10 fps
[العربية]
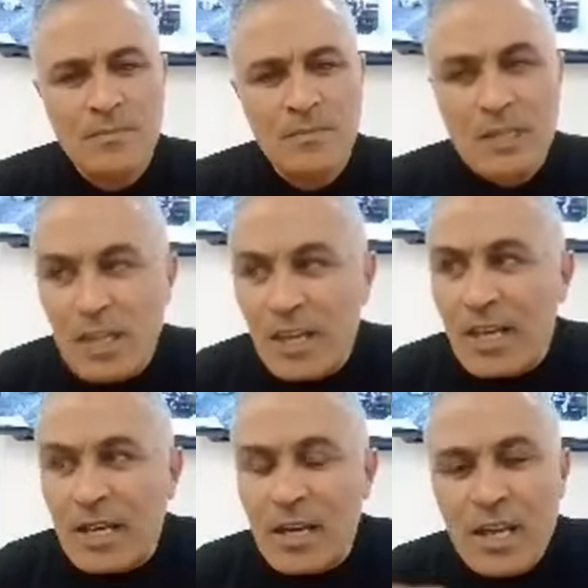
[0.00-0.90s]
اللي
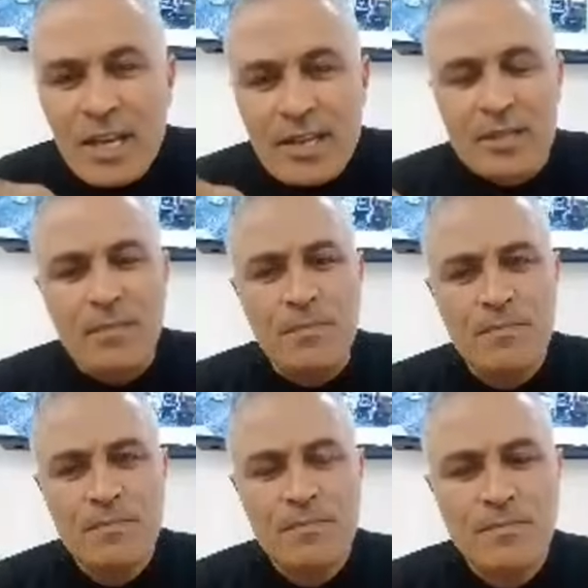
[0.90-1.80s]
ريقني يكتب
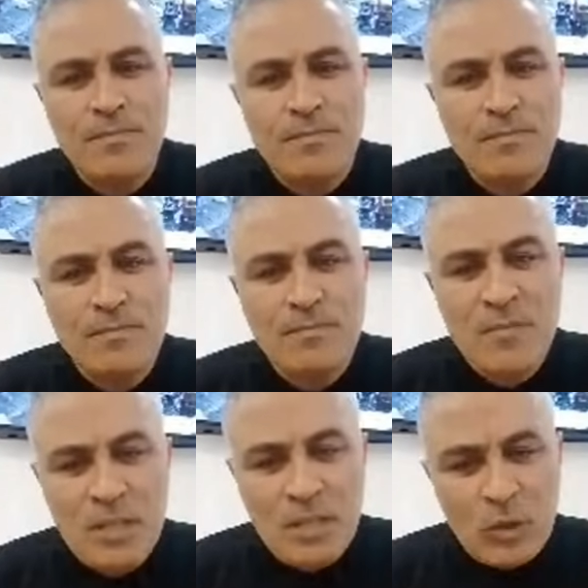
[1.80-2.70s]

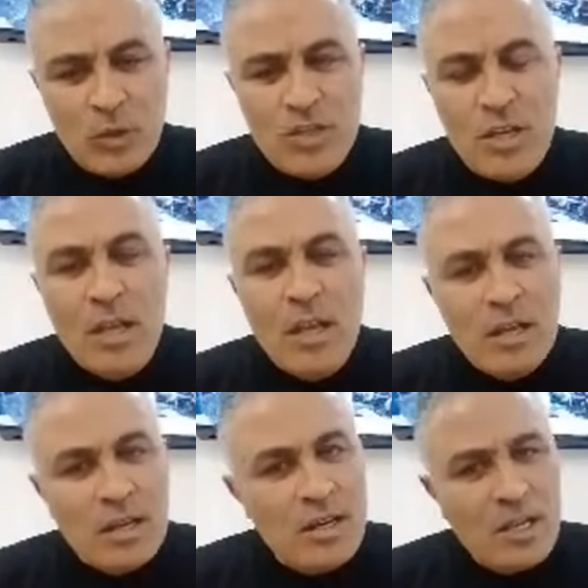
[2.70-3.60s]
انا عندي دوسي
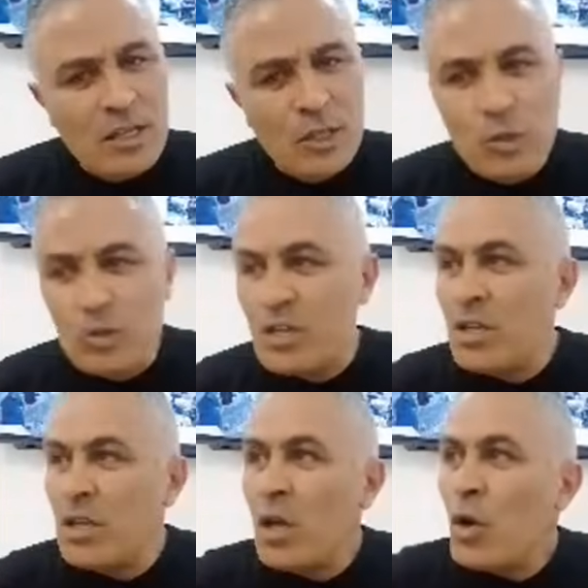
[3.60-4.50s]
انا عندي
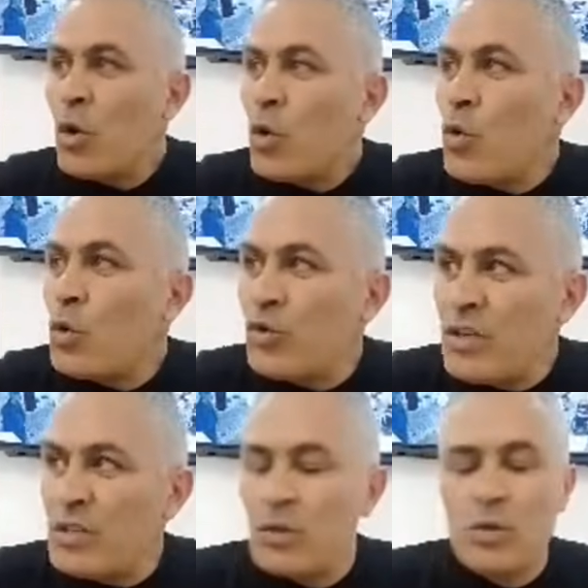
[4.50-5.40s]
دوسي
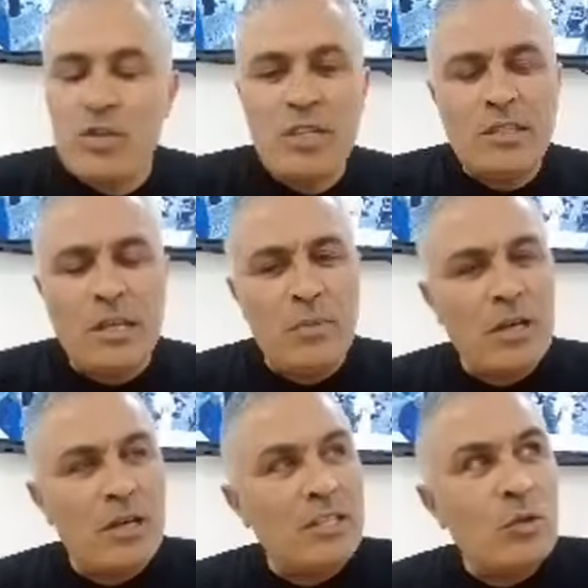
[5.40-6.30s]
ودفعت الدوسي عند
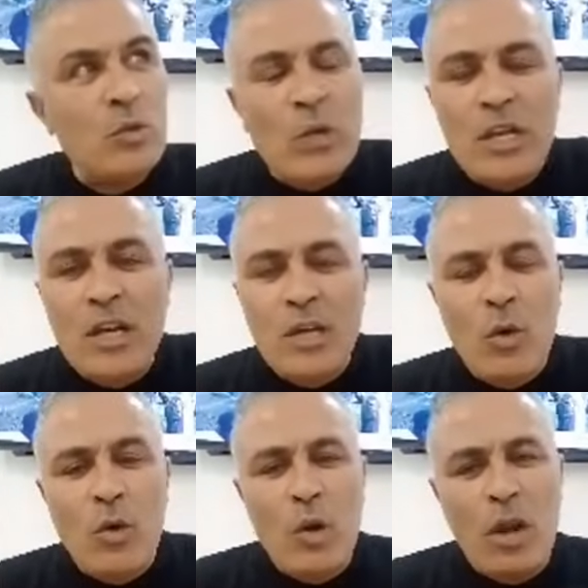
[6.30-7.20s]
البلدي والولائي
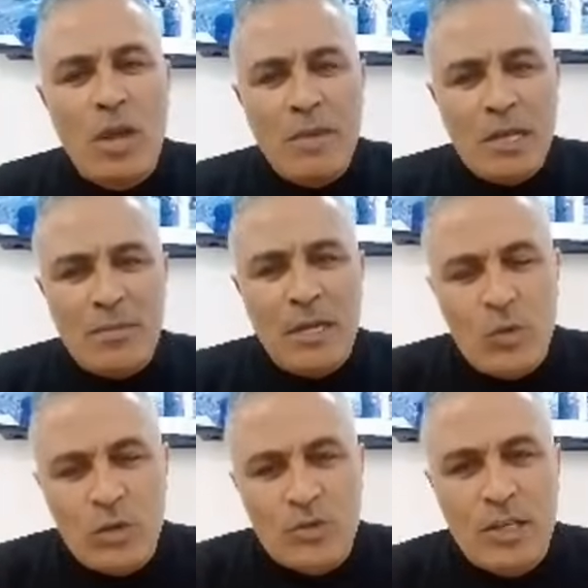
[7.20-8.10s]
وراح والله ما على بالي
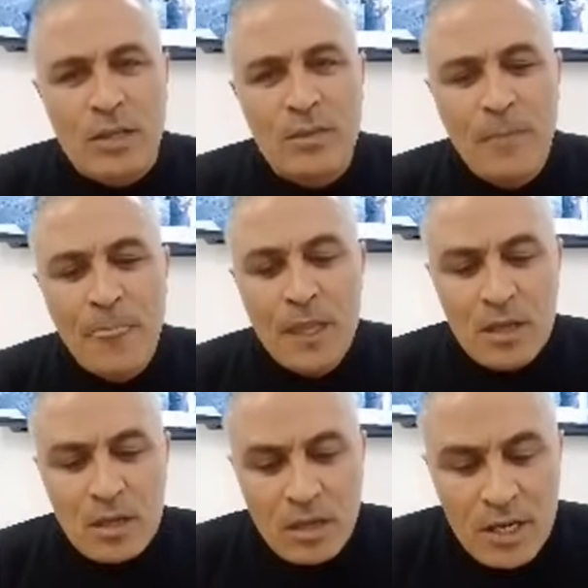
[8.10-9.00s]
وانا وصل
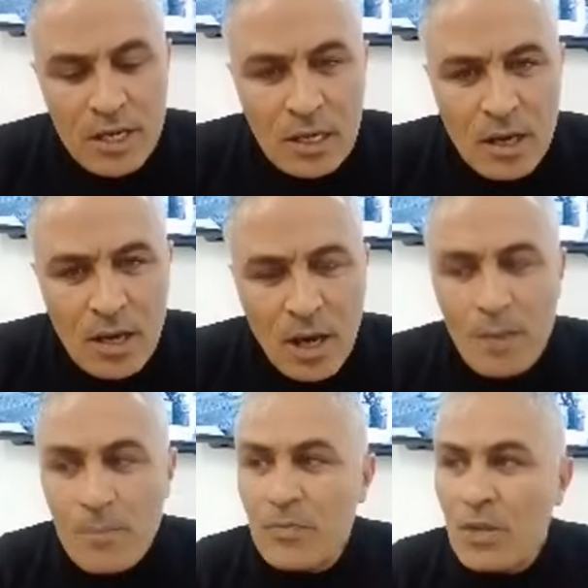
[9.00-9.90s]

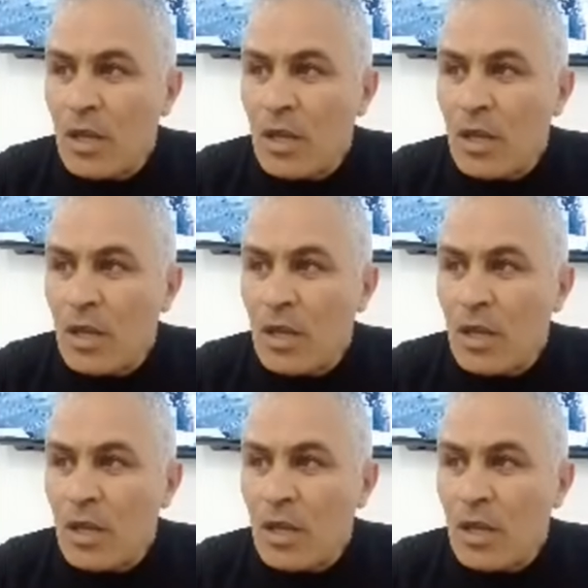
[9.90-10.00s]
ريقلنا